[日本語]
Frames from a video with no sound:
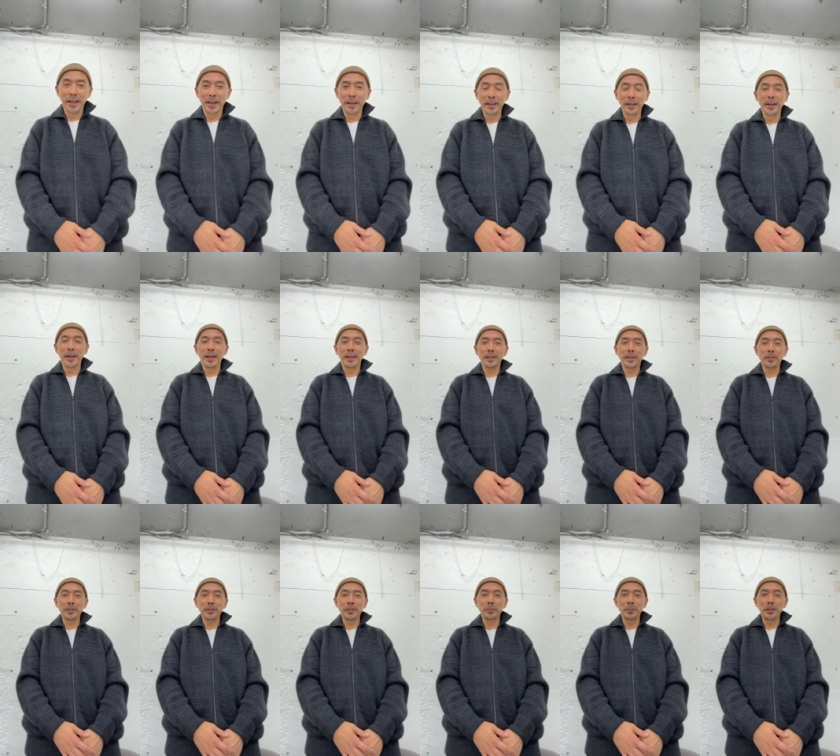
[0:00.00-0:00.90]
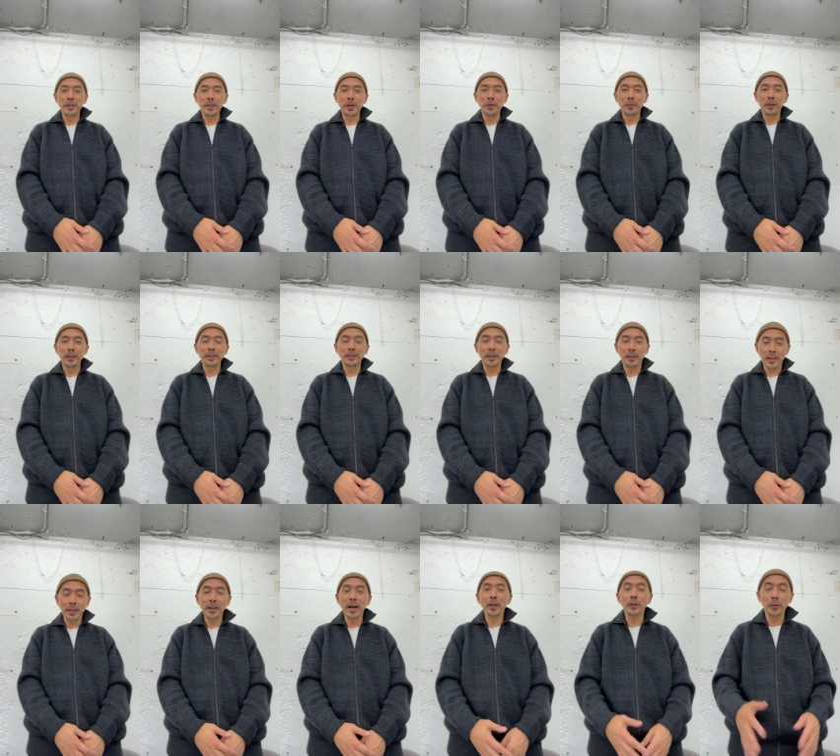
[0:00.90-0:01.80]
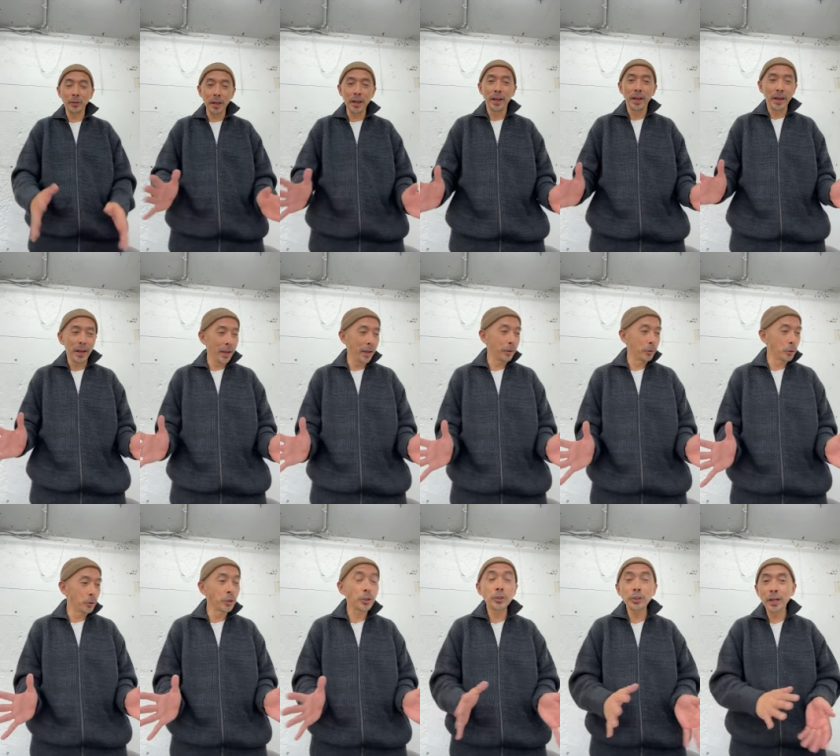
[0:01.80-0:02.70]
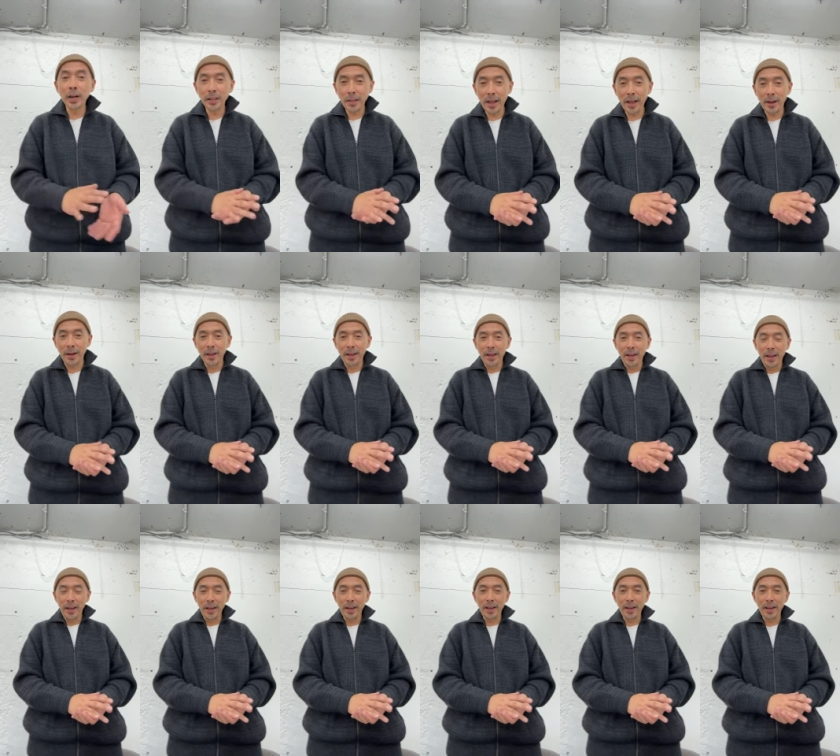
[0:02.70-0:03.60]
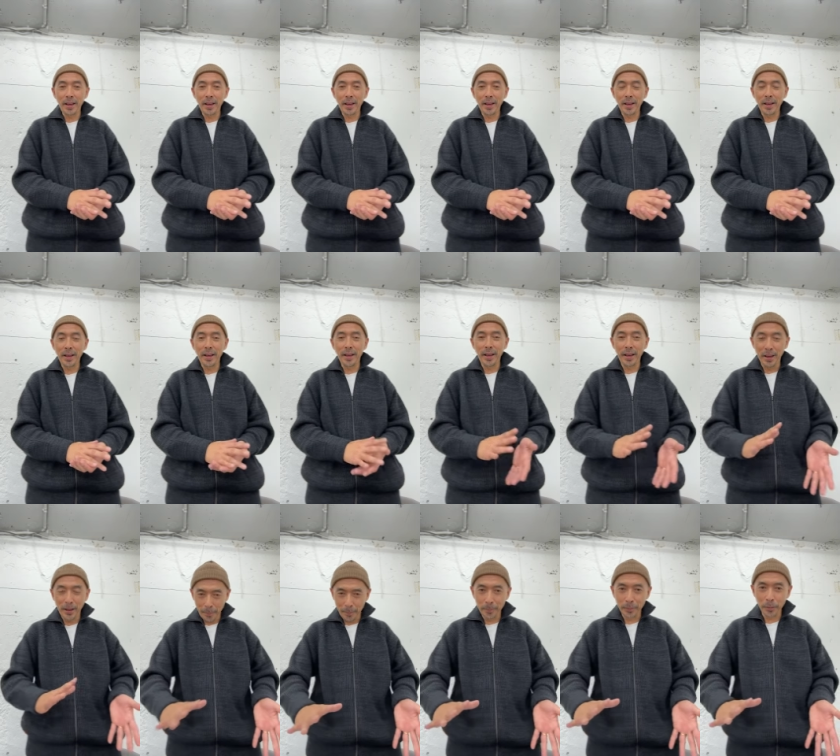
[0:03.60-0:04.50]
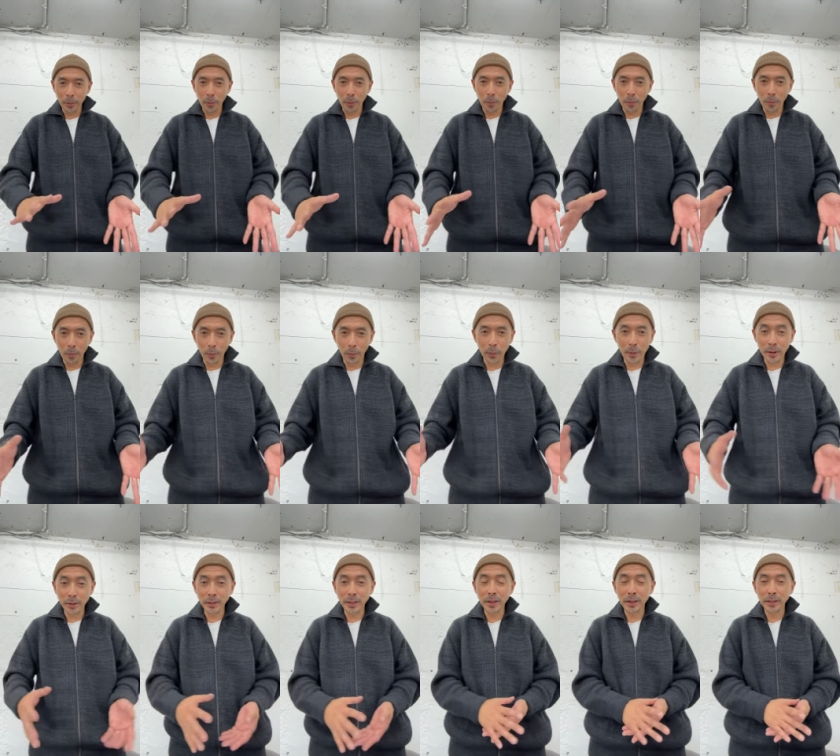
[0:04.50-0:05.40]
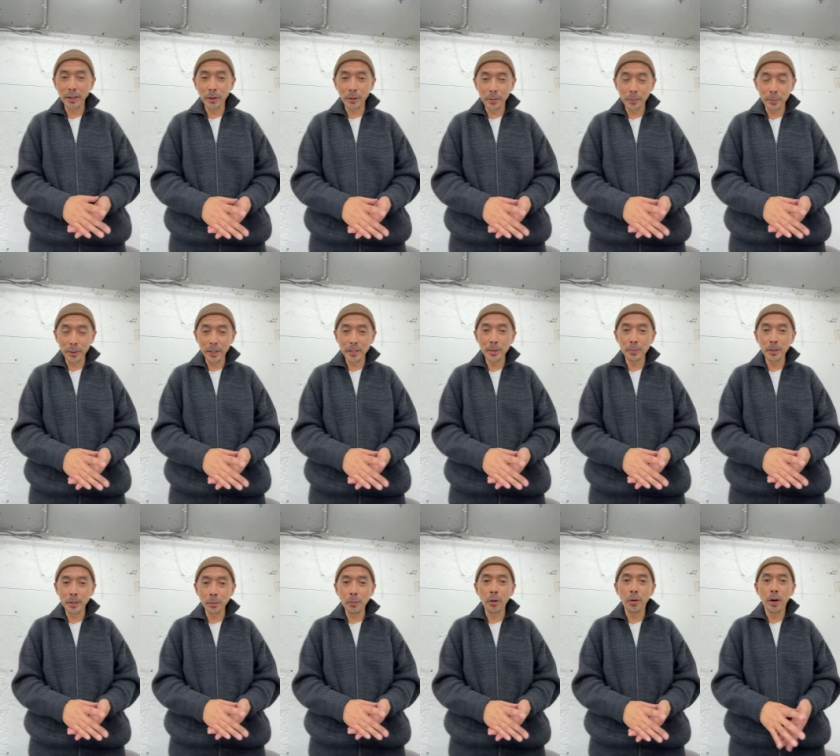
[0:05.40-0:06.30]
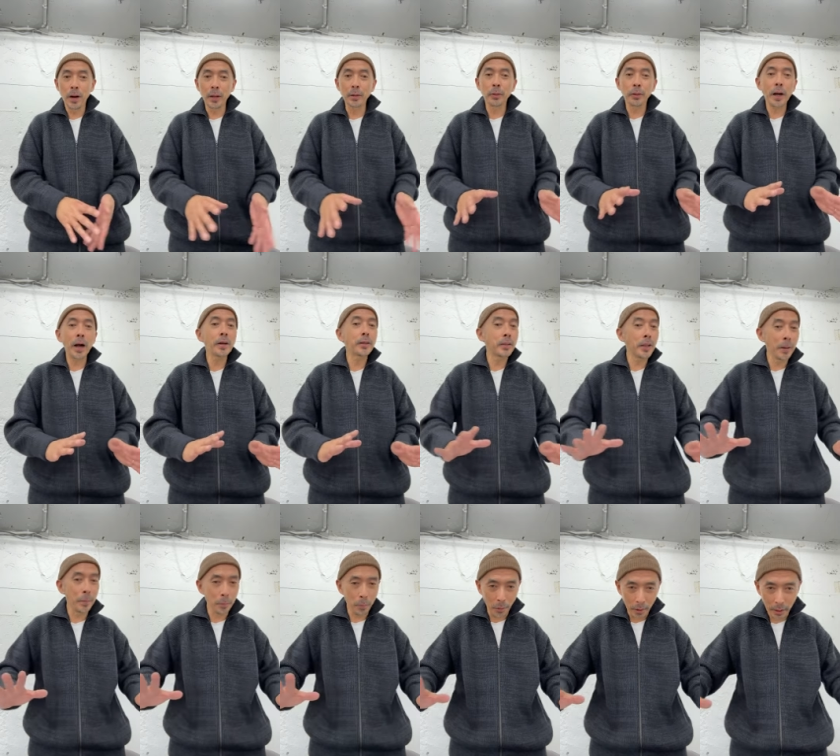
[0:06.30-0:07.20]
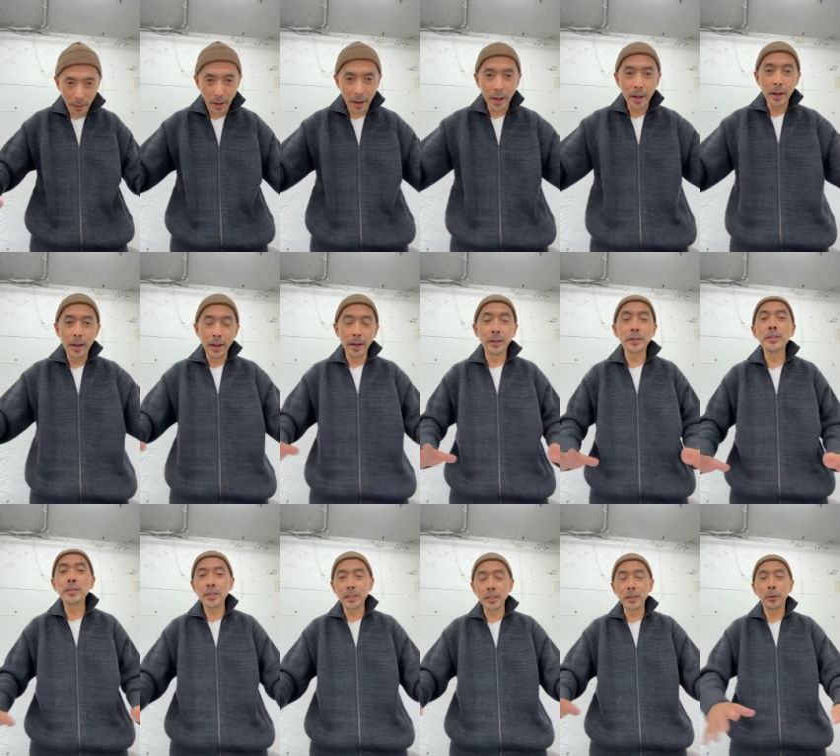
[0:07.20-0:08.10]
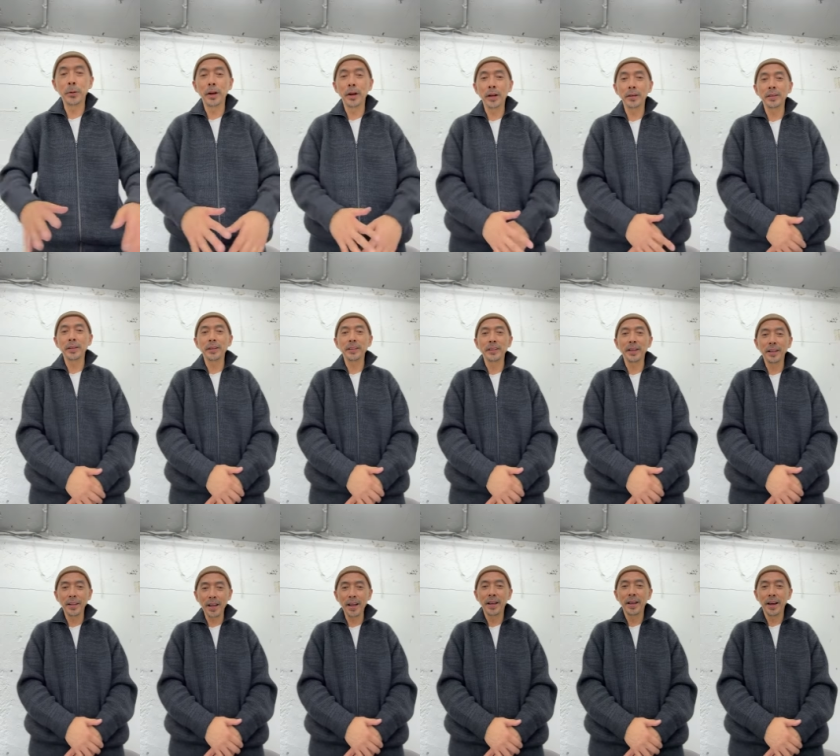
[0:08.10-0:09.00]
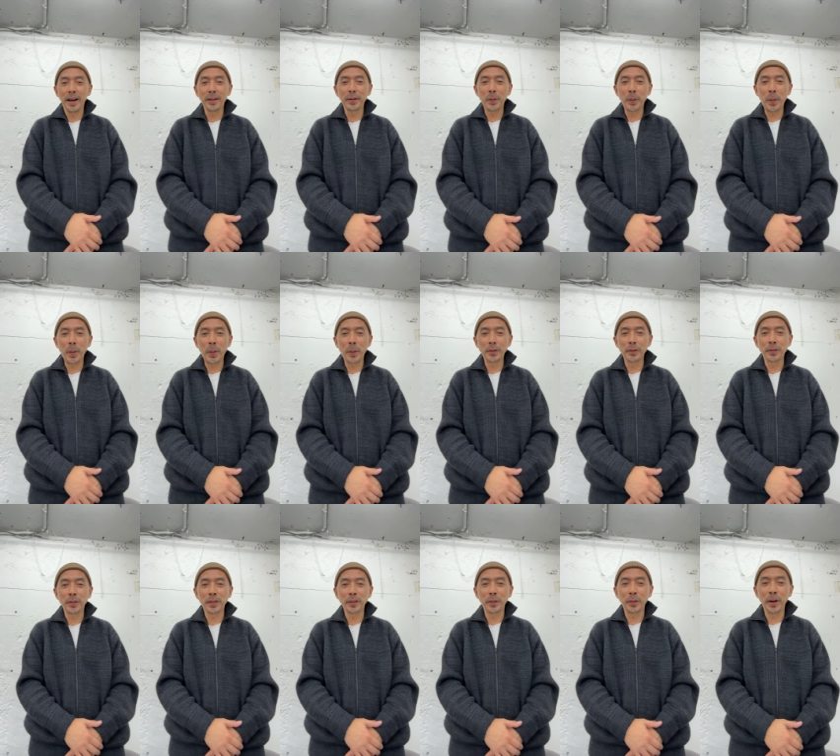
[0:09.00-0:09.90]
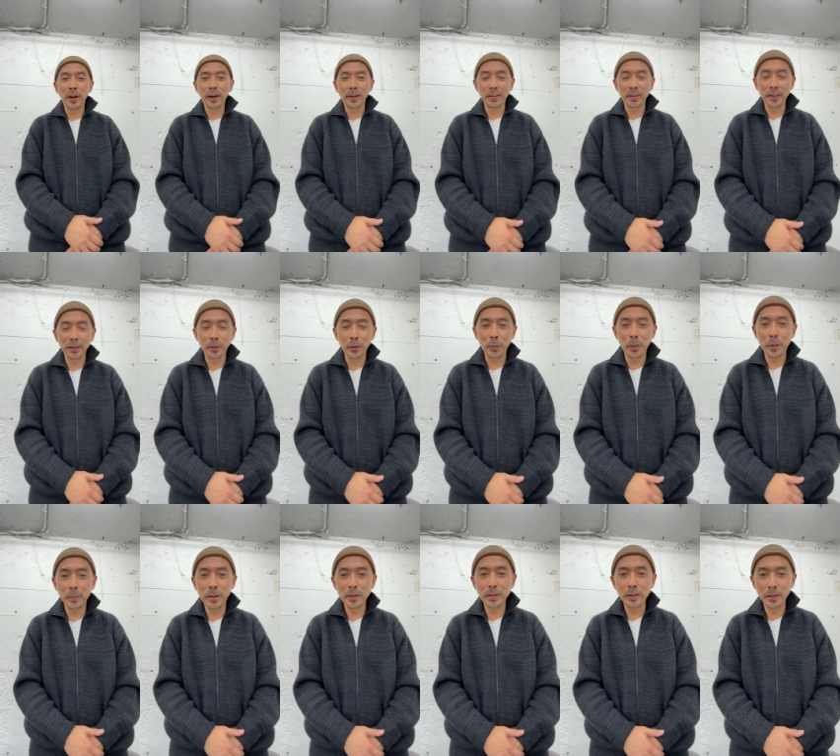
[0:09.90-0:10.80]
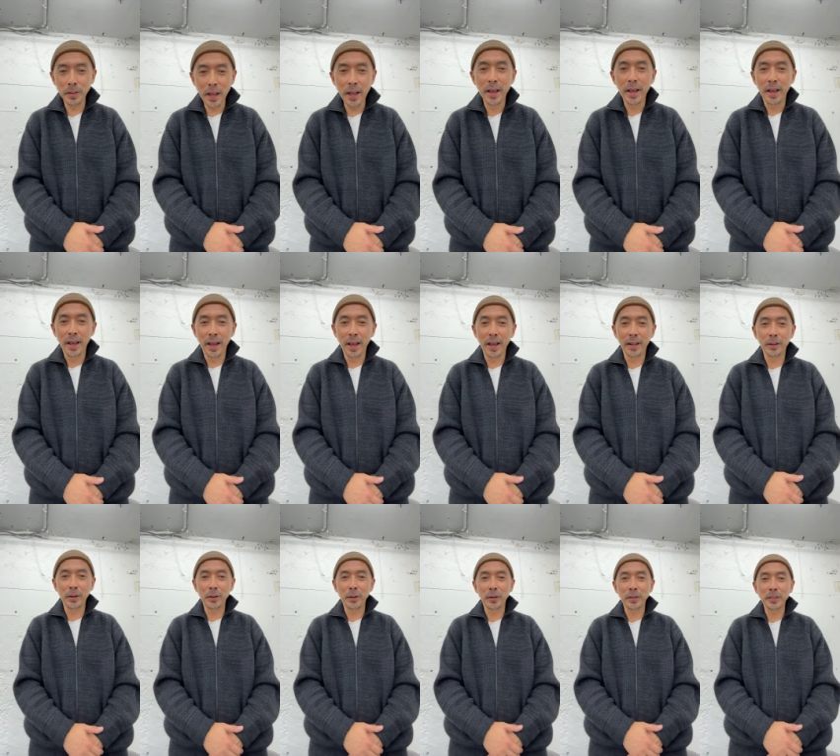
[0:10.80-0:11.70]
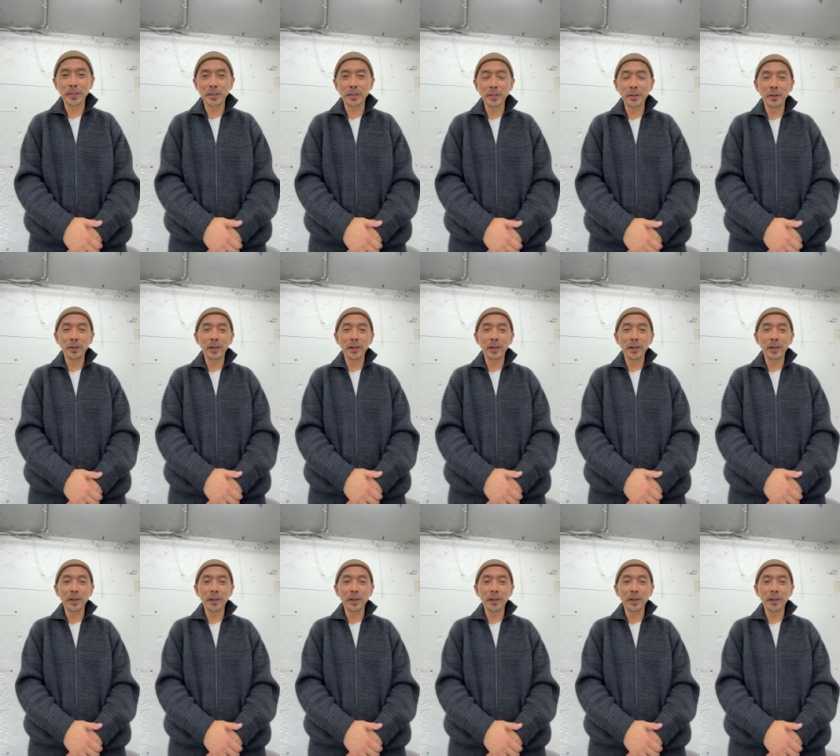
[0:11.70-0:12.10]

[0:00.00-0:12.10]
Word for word: えー、楽しみにお待ちくださいあとね、えー、と受注会で、えー、とご予約いただいた皆様にもあの各店舗から、えー、随時ご連絡いってねあの入荷の連絡いくと思いますので、えー、とろしくお